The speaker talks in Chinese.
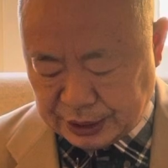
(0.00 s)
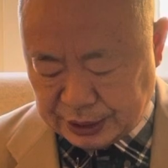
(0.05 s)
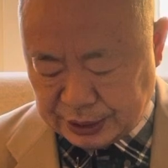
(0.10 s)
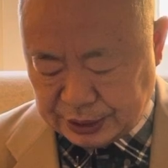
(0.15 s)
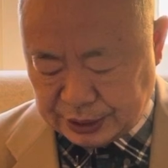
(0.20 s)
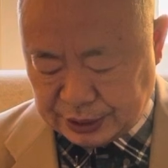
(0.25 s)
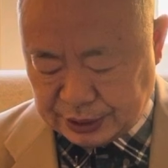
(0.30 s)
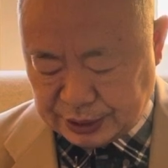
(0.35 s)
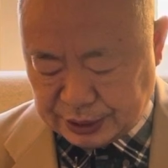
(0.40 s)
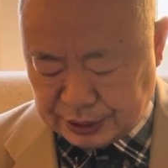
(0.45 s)

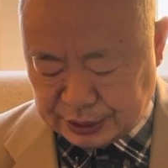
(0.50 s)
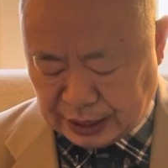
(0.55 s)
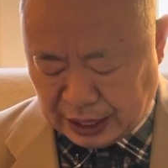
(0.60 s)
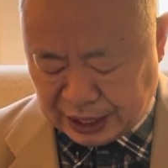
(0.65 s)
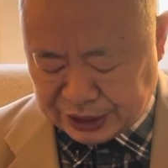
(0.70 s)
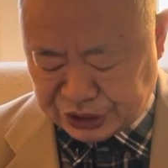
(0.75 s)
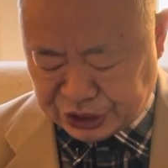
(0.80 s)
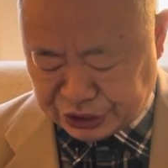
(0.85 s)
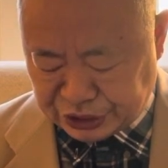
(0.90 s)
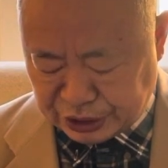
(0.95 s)
嗯，
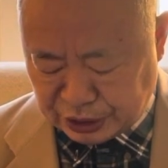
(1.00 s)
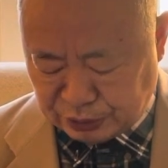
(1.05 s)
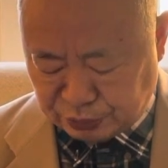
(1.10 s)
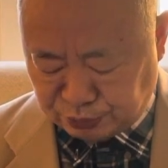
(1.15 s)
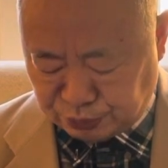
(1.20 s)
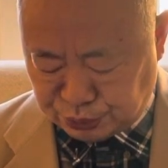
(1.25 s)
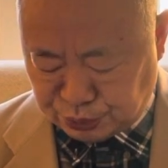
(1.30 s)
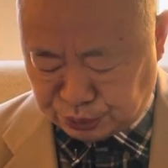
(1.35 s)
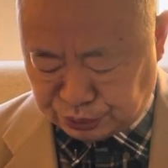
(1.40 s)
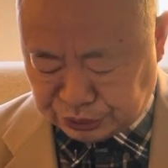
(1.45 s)
而且呢，
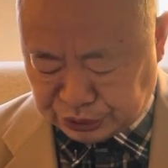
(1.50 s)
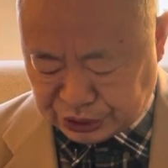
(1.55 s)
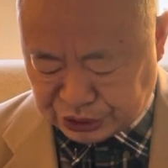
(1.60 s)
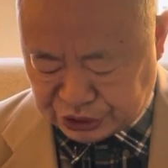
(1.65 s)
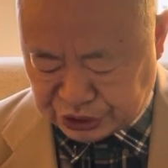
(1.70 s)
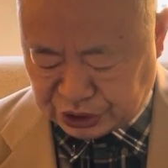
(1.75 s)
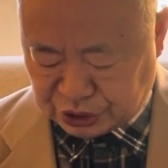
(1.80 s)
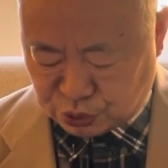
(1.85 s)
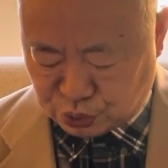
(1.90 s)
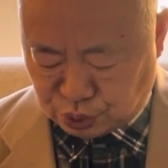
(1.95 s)
乌军的
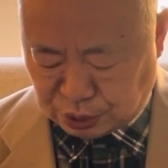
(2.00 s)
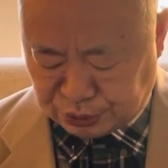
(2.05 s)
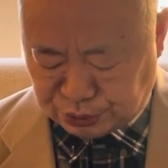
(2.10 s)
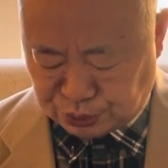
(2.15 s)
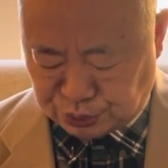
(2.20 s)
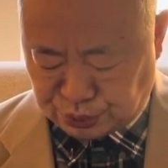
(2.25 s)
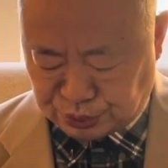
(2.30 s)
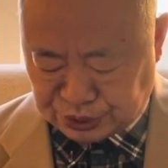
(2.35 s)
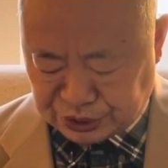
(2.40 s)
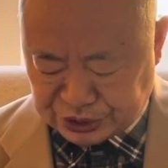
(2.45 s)
这个
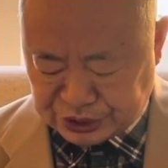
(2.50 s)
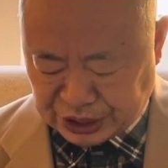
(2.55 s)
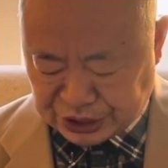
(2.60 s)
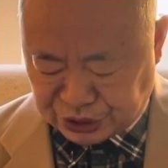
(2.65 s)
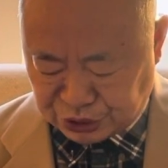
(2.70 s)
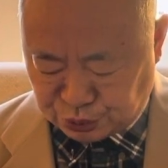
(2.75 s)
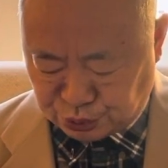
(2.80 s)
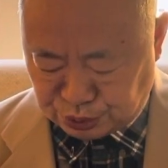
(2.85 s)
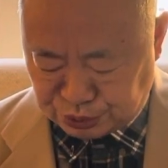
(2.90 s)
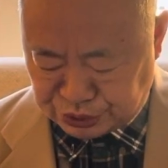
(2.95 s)
创举呢，在
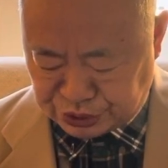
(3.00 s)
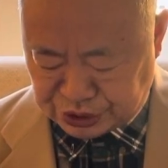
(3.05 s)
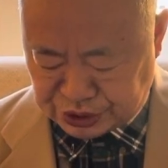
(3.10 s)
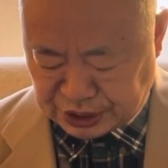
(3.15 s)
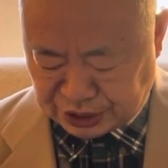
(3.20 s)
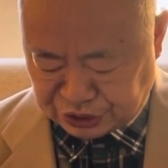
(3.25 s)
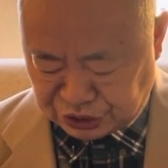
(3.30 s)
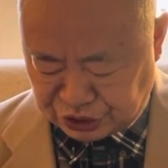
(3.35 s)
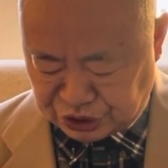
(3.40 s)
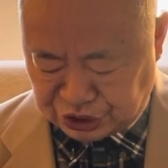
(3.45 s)
军事
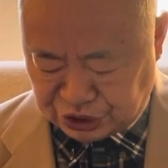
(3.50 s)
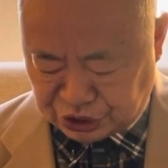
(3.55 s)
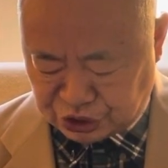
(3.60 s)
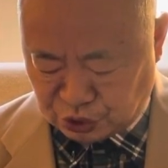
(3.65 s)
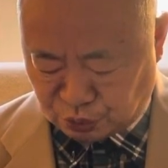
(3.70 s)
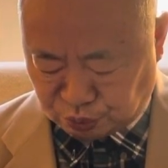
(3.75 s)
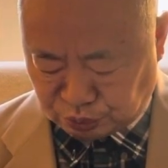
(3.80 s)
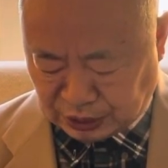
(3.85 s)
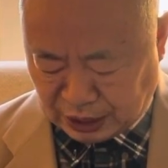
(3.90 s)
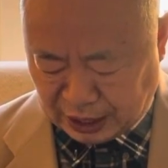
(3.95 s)
上意义
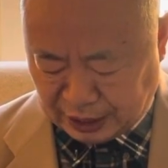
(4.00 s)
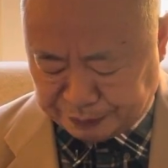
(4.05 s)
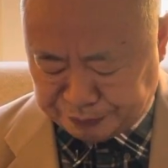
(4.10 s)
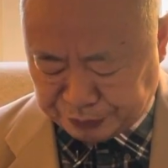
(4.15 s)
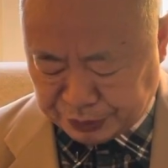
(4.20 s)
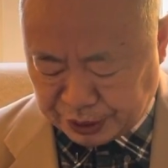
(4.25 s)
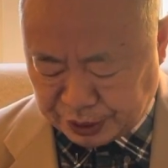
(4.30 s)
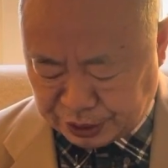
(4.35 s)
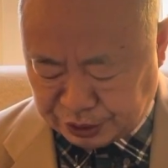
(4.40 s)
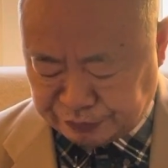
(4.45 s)
重大。
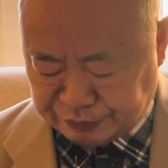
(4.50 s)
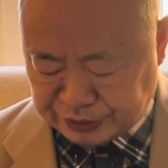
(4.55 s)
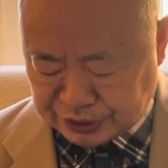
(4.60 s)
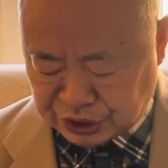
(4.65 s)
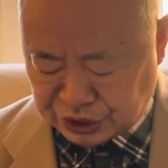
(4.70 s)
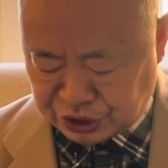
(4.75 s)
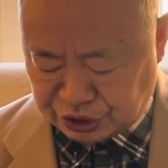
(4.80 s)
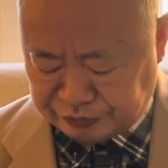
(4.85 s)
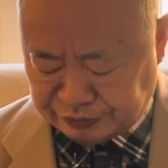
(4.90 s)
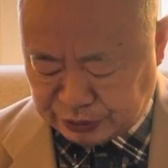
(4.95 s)
因为
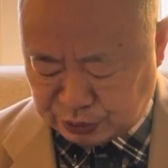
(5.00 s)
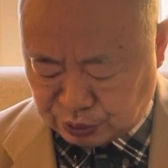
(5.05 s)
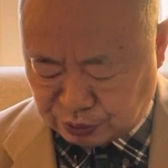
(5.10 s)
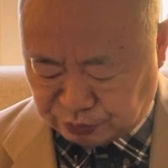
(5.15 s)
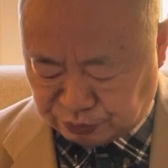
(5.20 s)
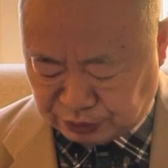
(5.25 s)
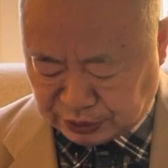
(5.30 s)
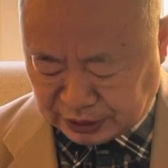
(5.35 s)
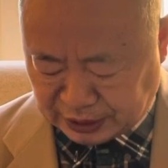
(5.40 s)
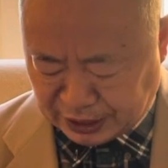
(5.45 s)
这意味着
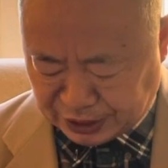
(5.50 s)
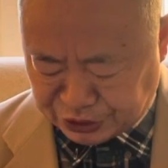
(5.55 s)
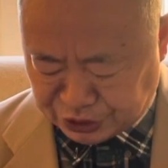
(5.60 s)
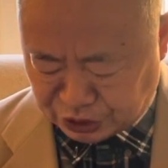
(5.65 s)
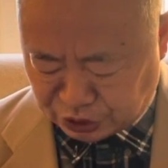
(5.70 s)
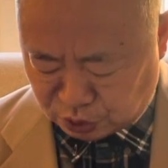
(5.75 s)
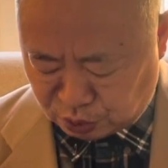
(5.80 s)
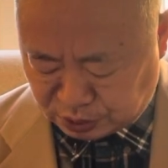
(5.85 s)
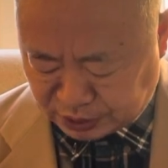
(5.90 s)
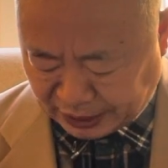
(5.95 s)
乌克兰
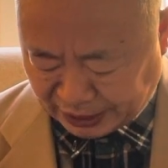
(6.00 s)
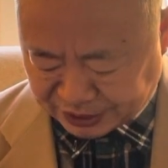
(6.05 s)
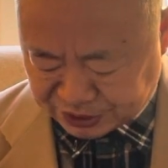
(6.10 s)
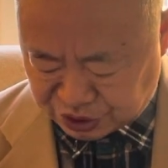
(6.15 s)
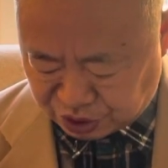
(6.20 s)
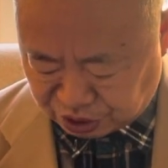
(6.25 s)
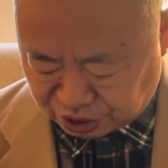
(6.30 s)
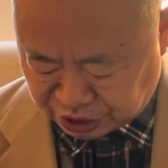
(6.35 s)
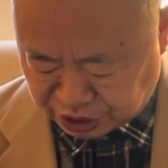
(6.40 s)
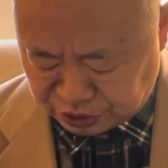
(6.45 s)
能够改
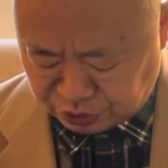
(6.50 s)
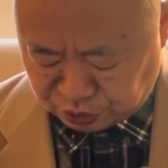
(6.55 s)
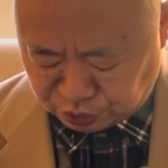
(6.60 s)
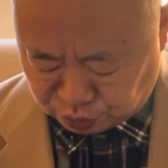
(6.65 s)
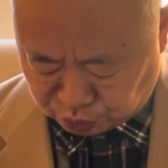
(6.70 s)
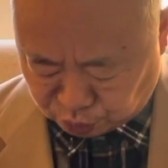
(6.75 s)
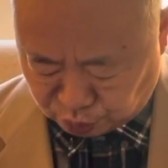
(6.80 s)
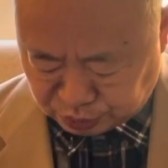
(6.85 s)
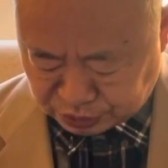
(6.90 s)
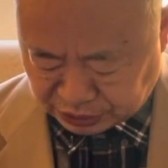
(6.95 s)
造
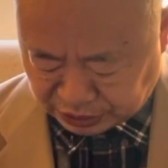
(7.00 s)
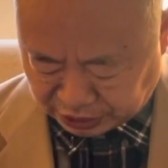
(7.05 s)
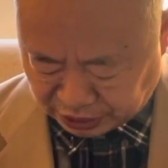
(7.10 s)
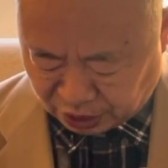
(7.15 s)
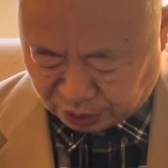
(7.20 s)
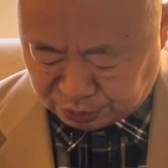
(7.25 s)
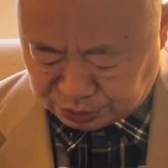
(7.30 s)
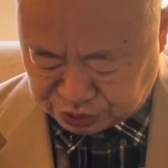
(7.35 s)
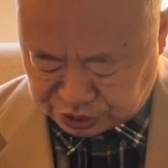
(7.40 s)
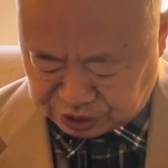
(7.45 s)
更多的
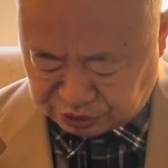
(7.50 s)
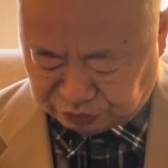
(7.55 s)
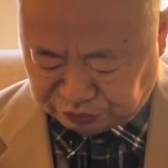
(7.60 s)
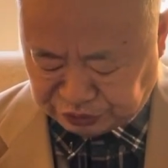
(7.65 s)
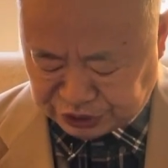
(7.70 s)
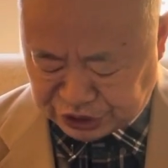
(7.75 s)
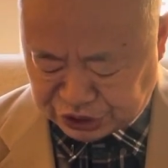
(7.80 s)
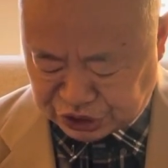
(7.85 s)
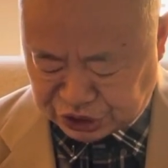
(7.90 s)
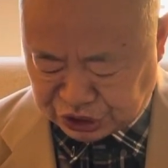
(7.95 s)
老式
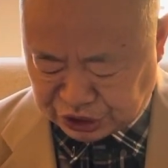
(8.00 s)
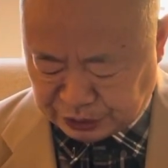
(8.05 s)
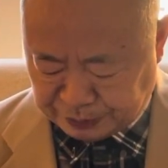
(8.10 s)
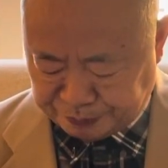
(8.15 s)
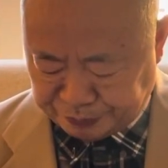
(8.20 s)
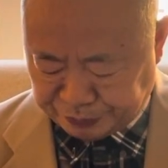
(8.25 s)
飞机，